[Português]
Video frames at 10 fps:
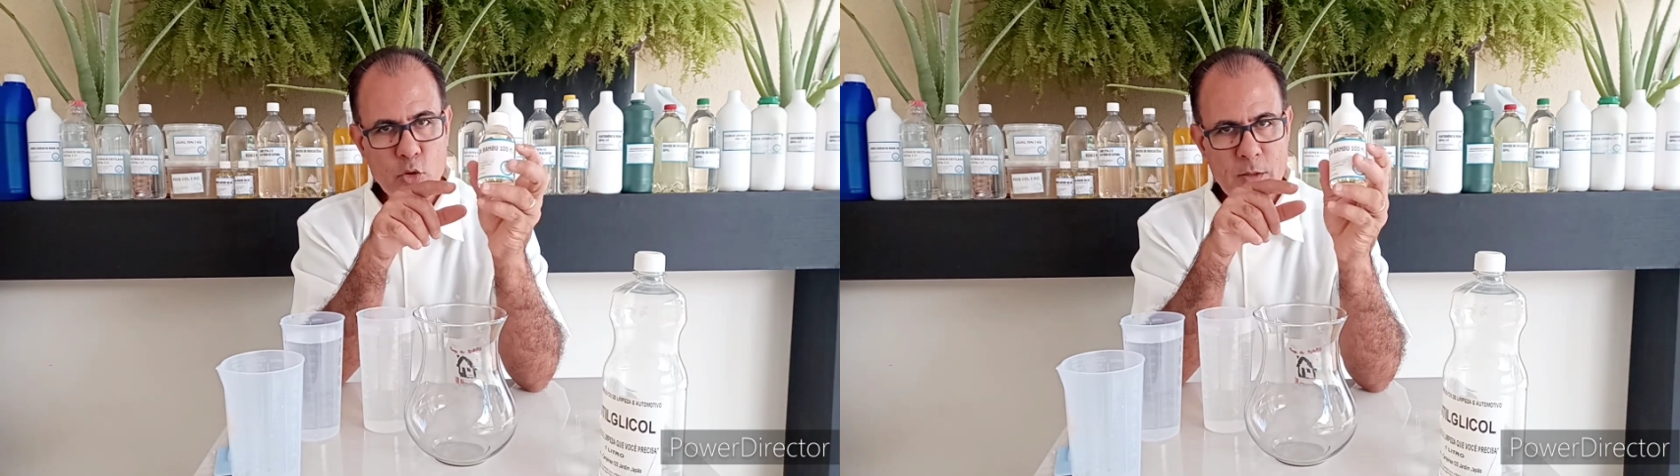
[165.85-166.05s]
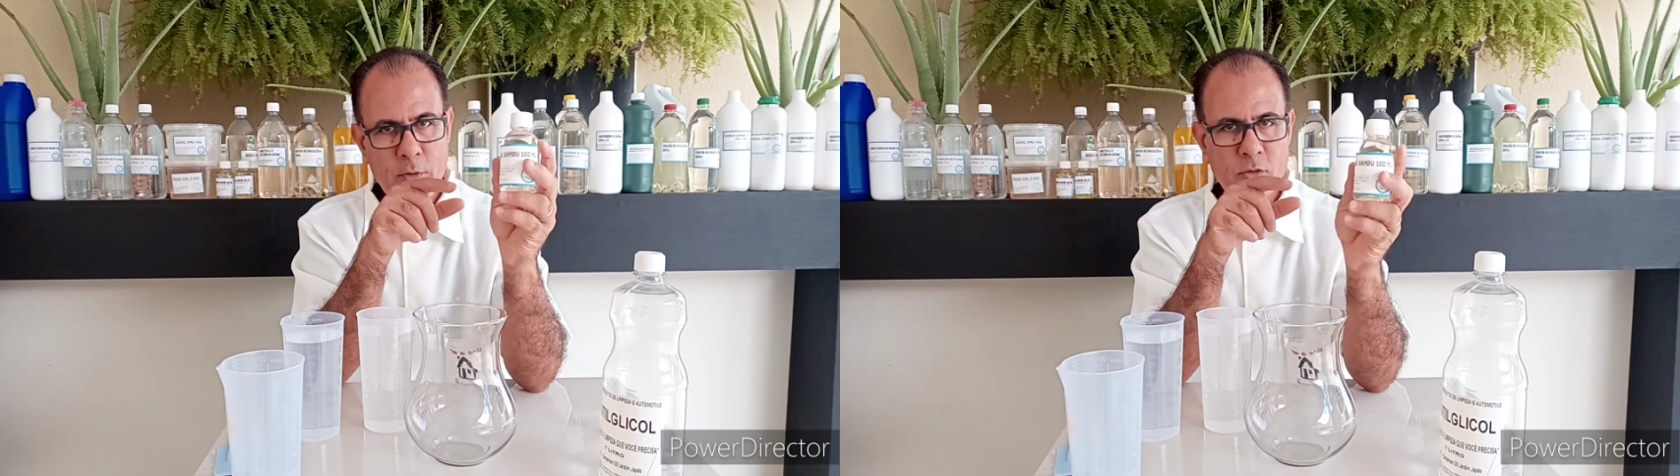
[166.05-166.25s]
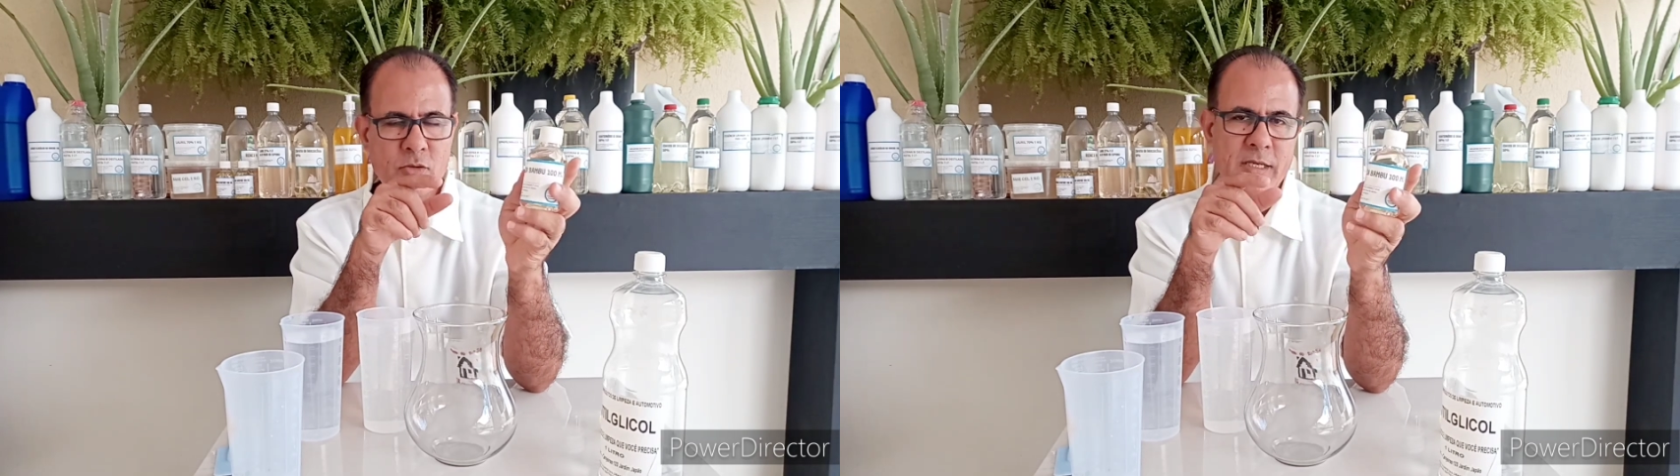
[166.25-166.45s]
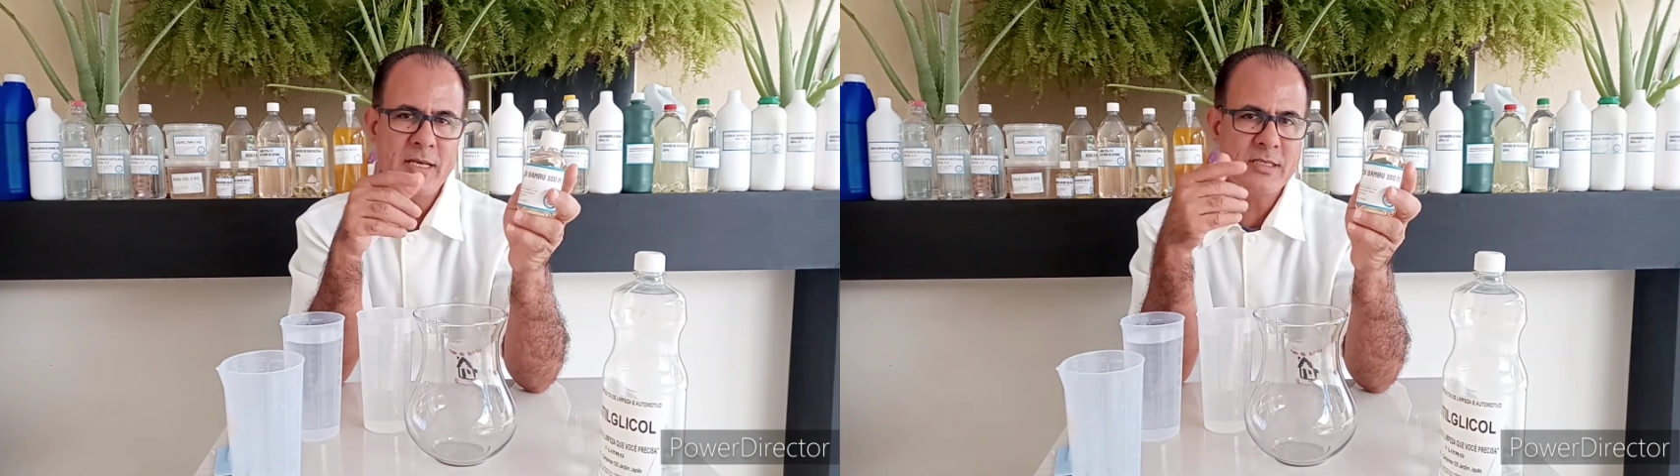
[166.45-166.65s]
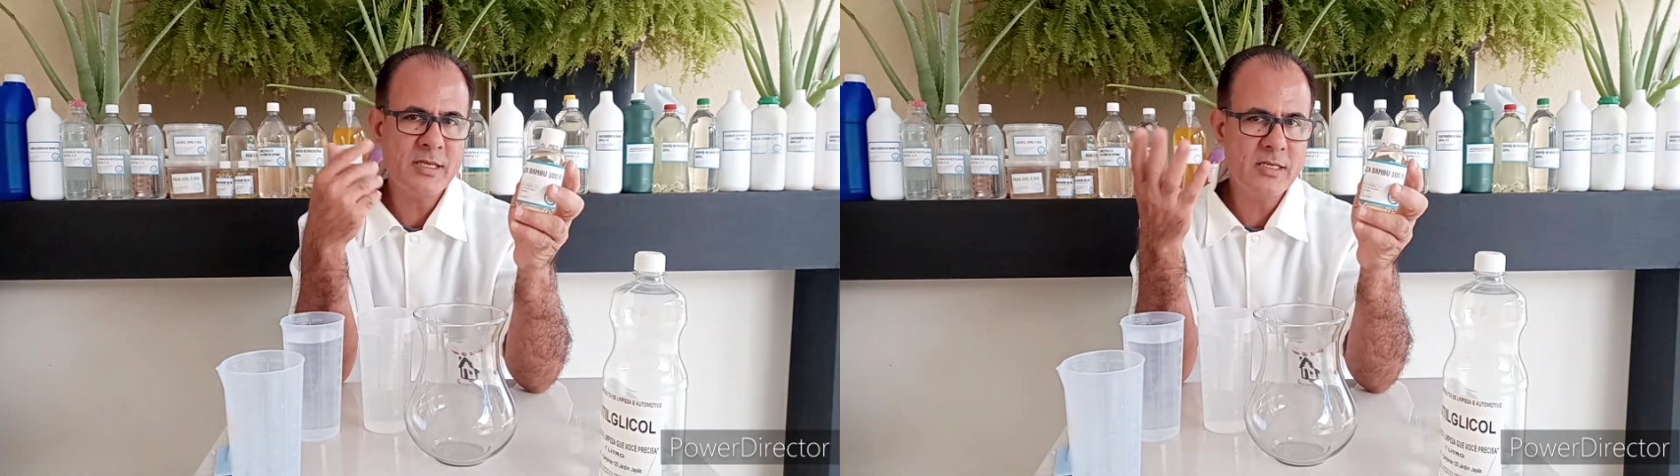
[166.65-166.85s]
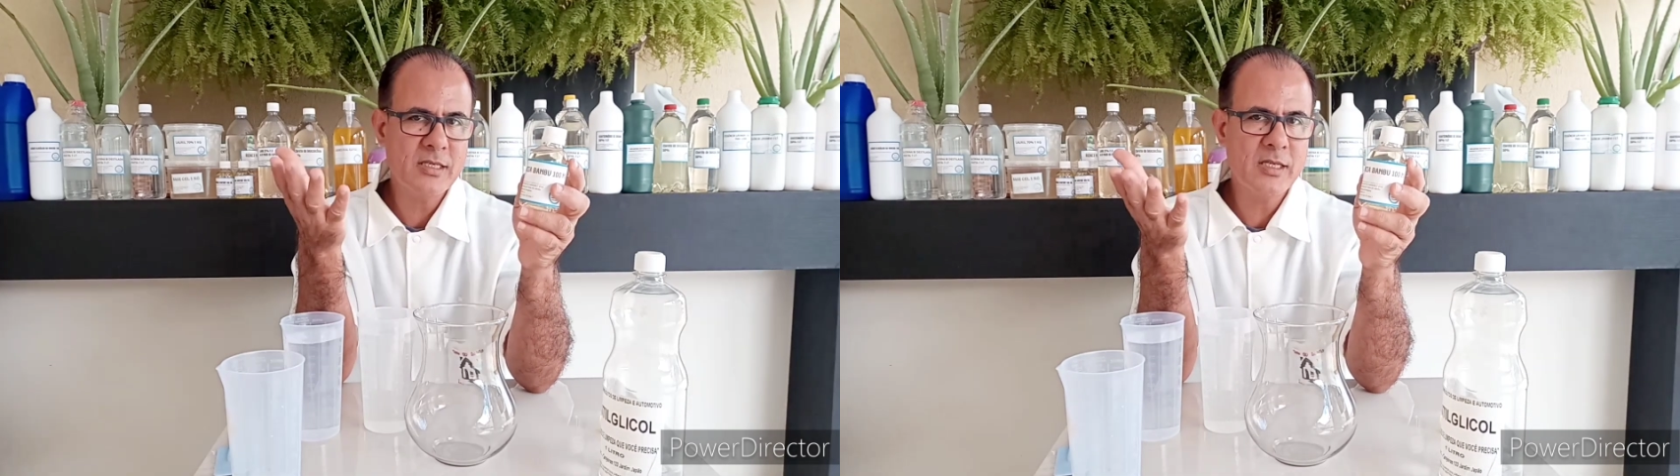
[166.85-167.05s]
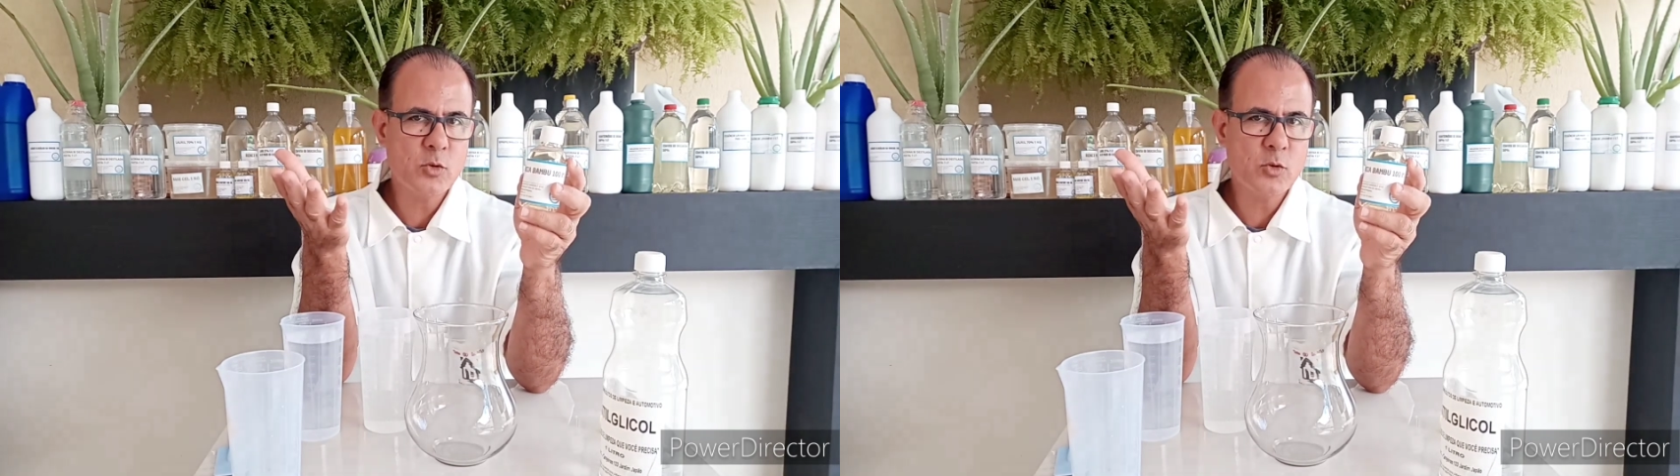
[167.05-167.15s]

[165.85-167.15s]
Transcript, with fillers: Você pode usar a essência da